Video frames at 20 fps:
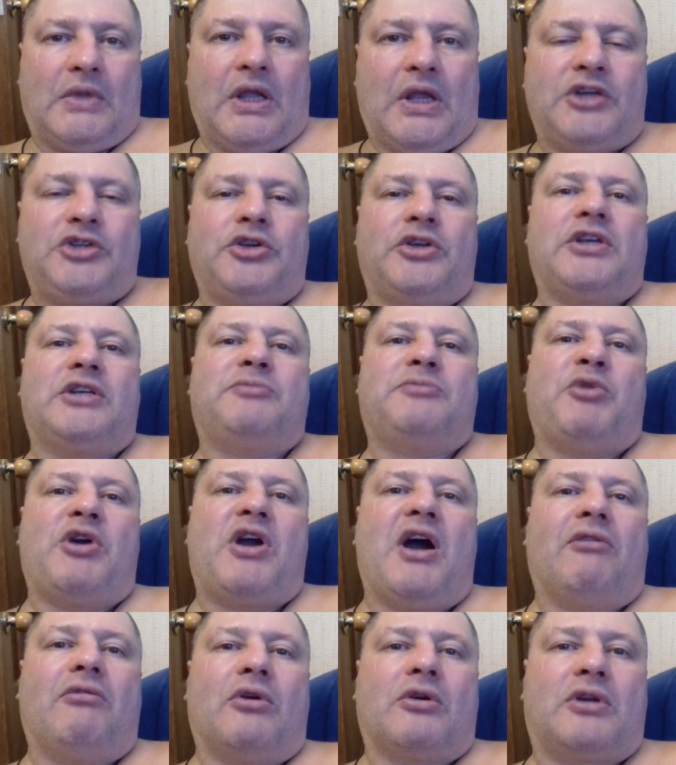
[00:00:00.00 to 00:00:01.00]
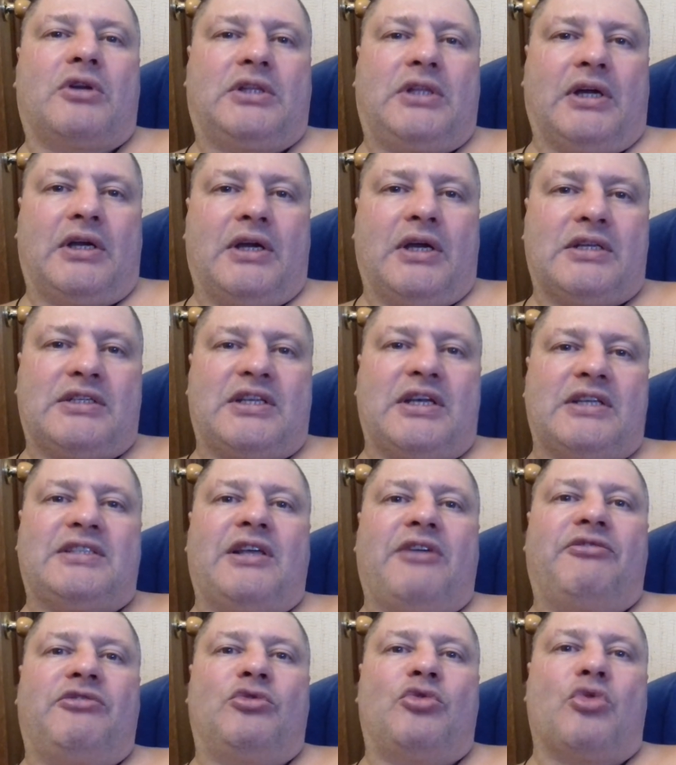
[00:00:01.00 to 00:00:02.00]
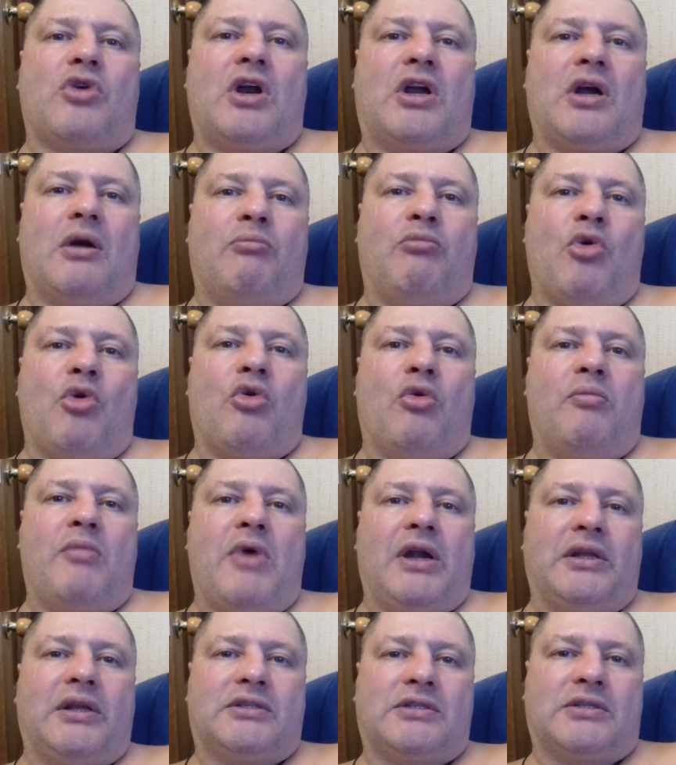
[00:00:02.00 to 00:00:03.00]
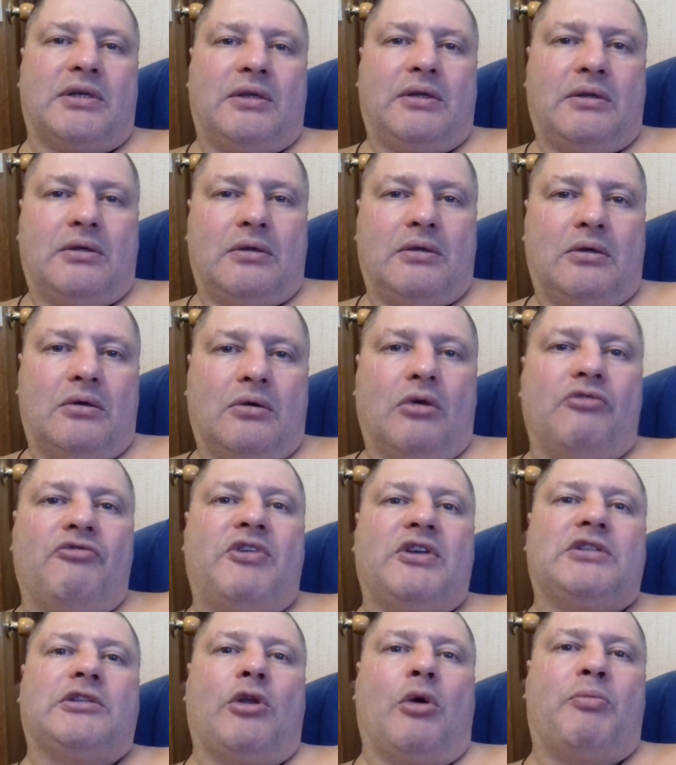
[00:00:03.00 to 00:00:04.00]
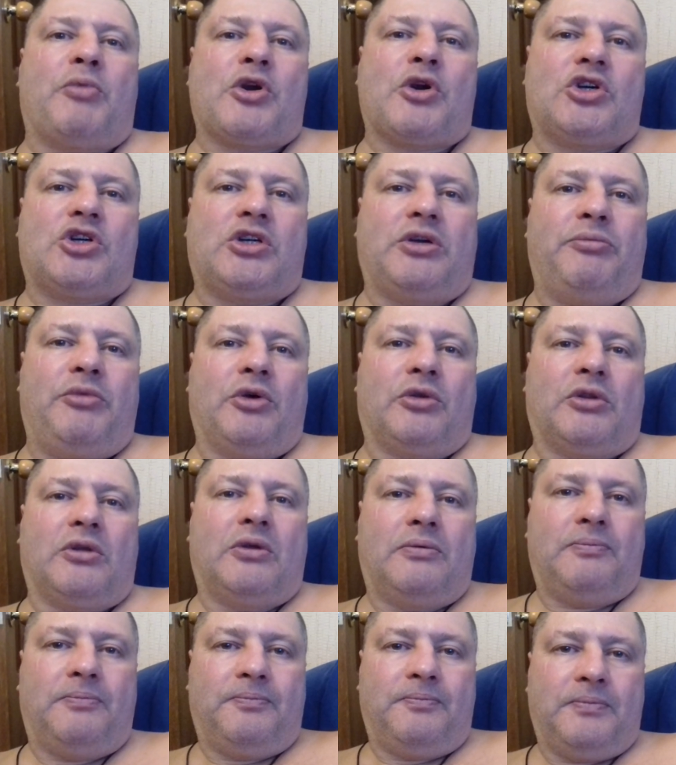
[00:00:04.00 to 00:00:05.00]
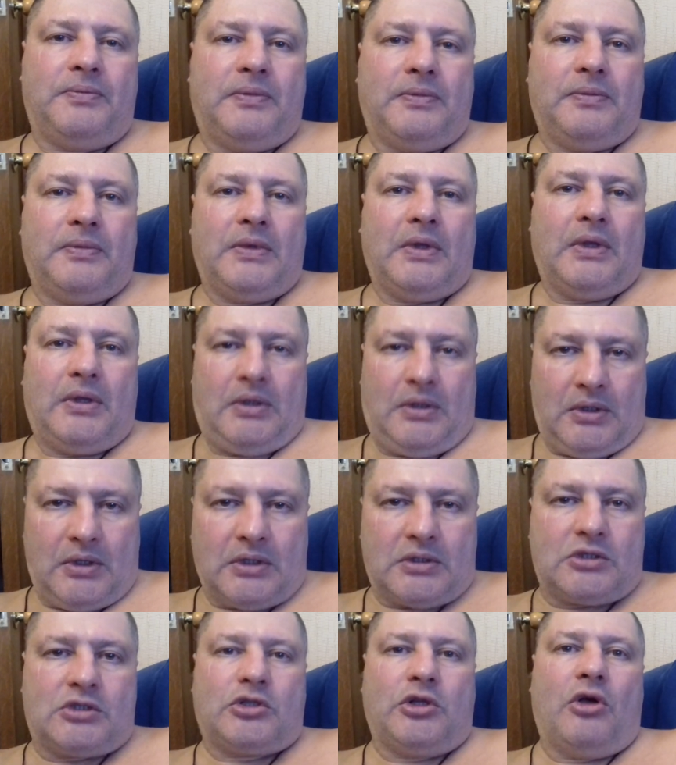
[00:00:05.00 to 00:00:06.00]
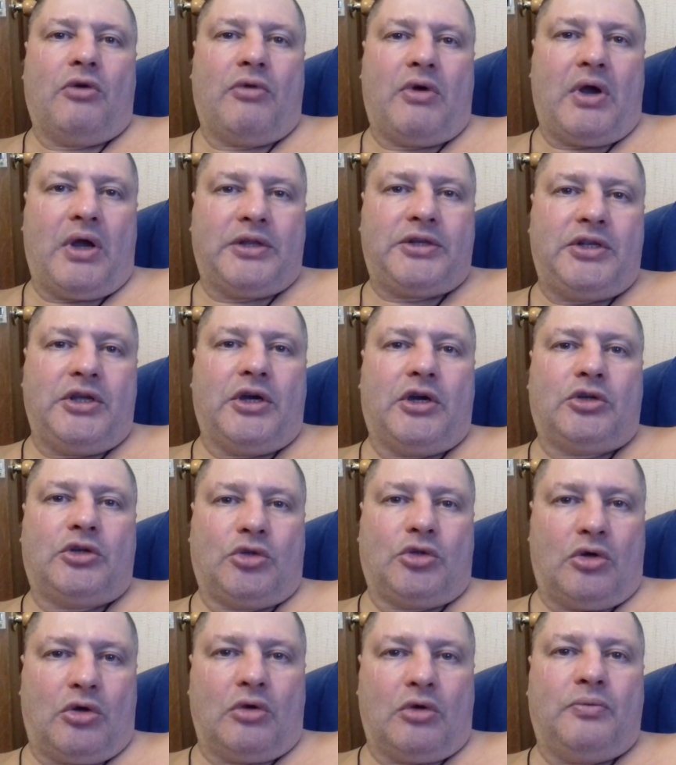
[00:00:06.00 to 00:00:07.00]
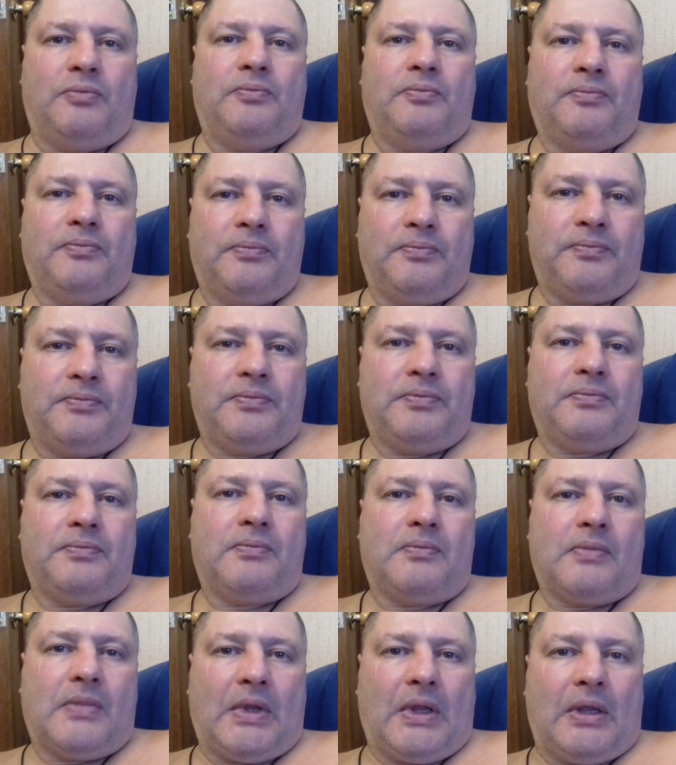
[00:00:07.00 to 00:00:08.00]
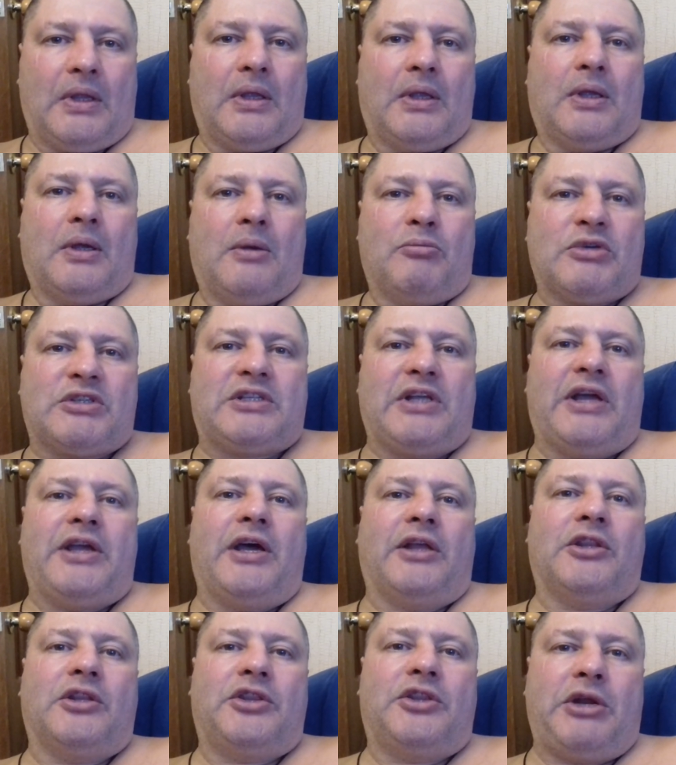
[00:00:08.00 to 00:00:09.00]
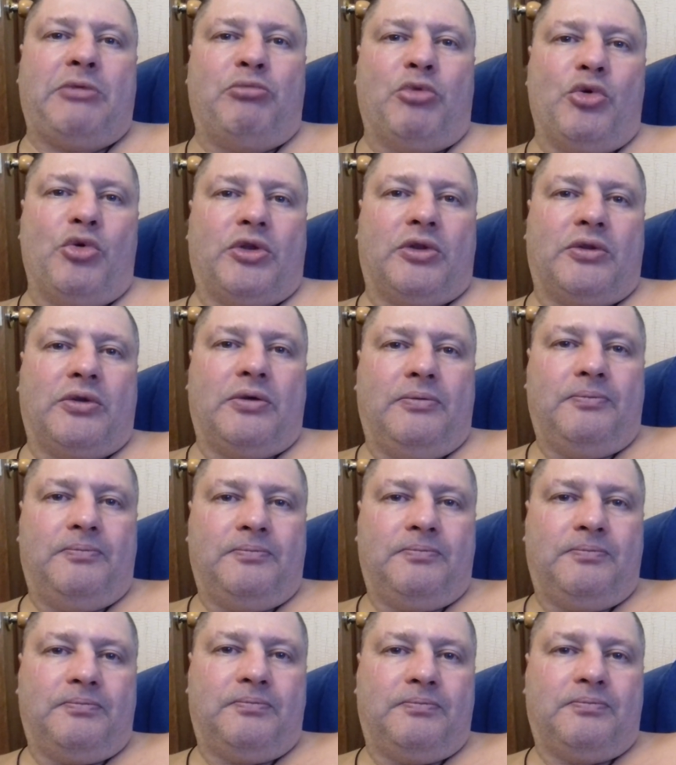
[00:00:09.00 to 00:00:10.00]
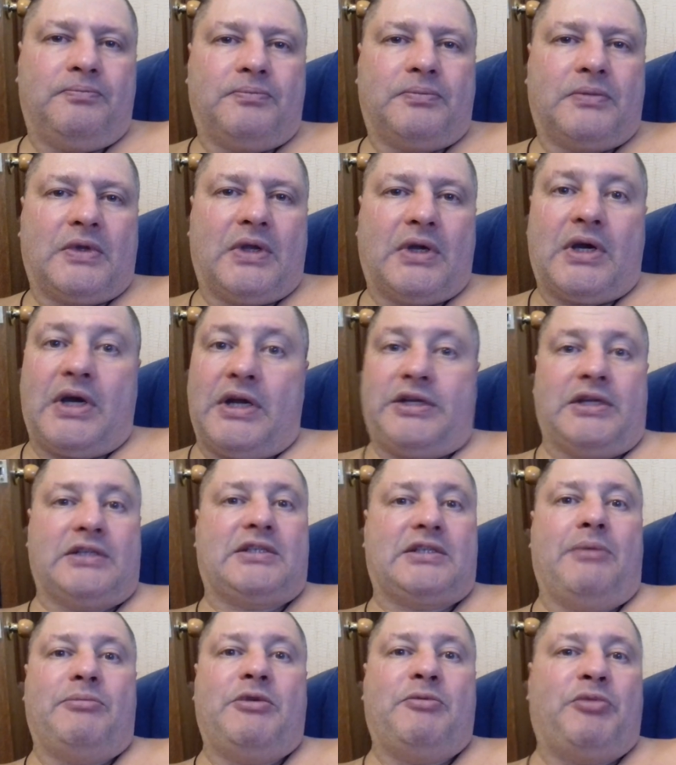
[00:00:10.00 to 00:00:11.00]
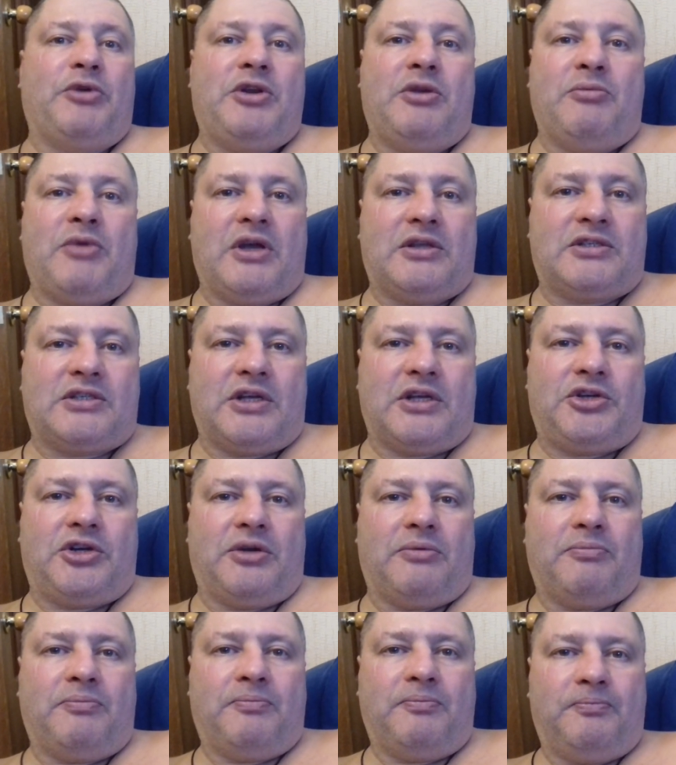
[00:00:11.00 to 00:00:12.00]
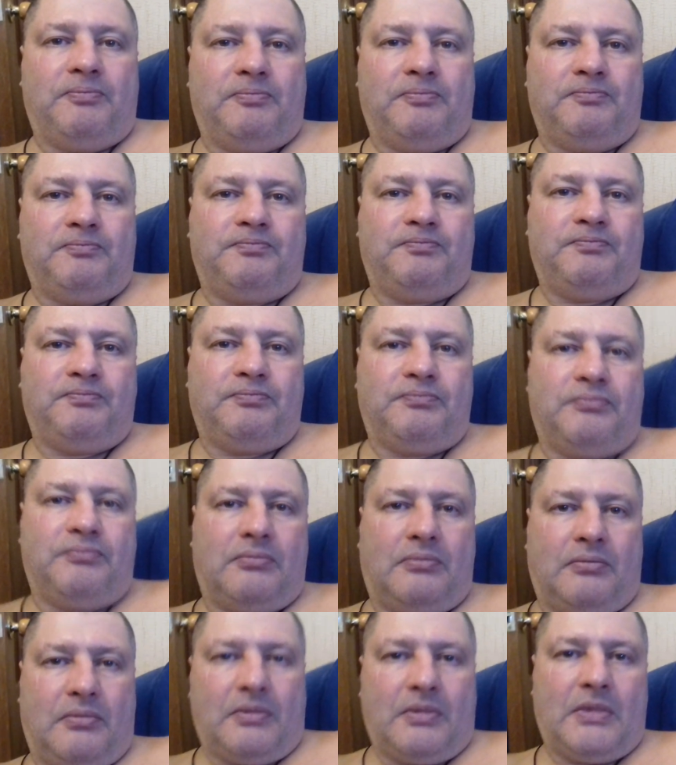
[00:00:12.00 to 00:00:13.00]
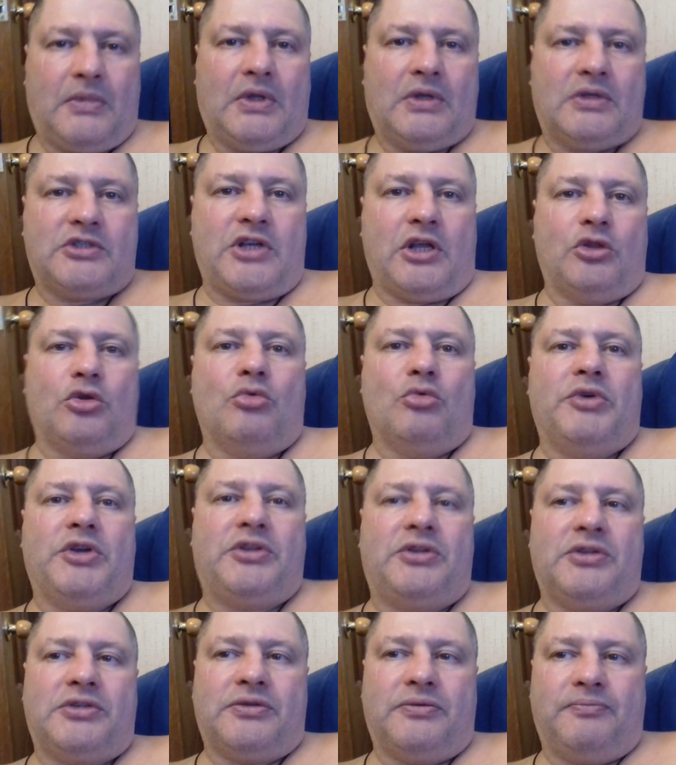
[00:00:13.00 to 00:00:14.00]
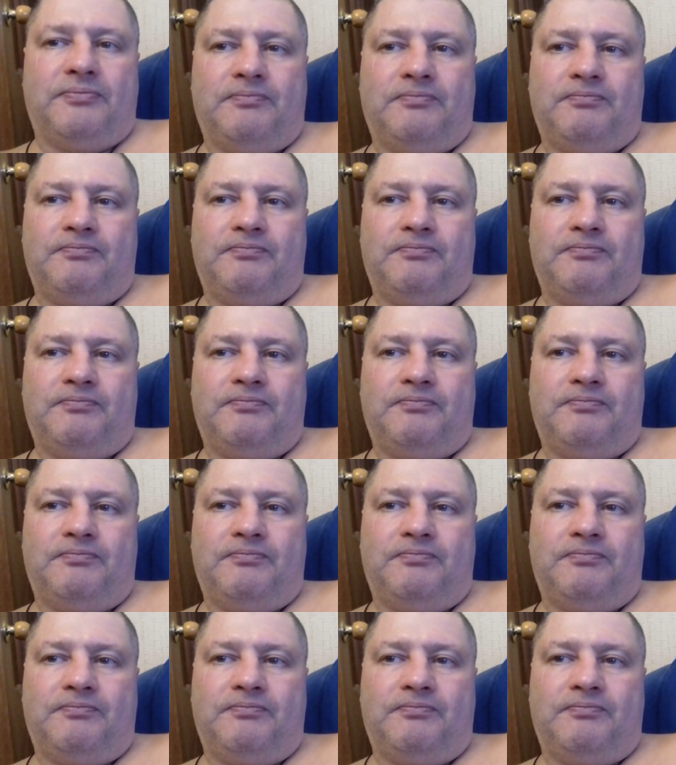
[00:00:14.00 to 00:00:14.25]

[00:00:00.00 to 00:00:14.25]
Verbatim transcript: А еще есть поговорка такая, заставь дурака Богу молиться. Он весь лоб расшибет. Это, к слову, о тех, кто постоянно трепует, хотя сам не понимает зачем. Задумайтесь.